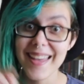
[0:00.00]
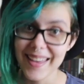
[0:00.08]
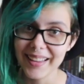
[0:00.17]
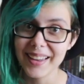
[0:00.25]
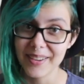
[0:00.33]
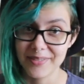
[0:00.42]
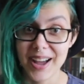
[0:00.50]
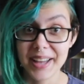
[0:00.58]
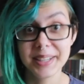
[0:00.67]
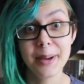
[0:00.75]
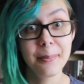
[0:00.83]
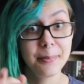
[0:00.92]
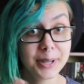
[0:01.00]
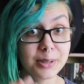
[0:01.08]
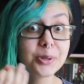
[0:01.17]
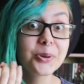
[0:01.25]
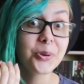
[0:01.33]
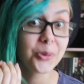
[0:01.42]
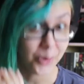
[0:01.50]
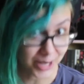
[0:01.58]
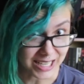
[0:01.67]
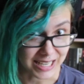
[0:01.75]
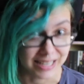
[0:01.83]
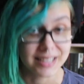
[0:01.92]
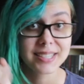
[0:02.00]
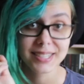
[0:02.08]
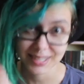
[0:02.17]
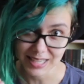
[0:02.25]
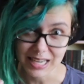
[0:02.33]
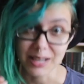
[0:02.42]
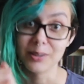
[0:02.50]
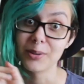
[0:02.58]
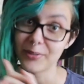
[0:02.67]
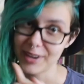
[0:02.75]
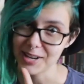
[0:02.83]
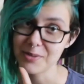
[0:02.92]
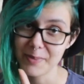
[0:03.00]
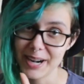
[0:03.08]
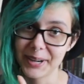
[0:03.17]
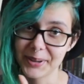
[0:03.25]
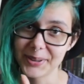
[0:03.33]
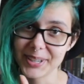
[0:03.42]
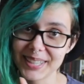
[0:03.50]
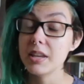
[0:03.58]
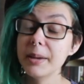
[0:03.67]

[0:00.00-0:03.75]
e gravada pelo Queen, sim, do Fred Mercury.